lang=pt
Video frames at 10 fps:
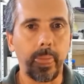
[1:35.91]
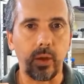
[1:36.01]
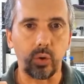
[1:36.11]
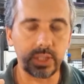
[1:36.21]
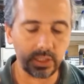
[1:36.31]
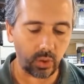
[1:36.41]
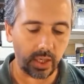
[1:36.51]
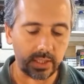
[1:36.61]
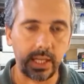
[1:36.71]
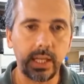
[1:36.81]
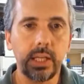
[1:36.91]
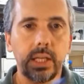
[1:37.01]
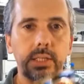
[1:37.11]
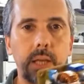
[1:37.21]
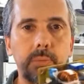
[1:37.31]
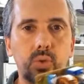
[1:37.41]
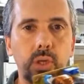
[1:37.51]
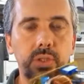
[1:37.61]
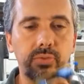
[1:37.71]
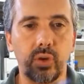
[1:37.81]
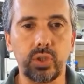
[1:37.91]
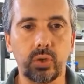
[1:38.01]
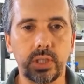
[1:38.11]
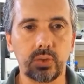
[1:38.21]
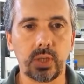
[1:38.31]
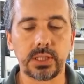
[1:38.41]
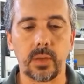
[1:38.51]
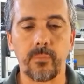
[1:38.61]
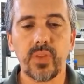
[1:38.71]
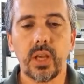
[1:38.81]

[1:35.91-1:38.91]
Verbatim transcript: É outra história, tá? Termistores de fonte é outra situação.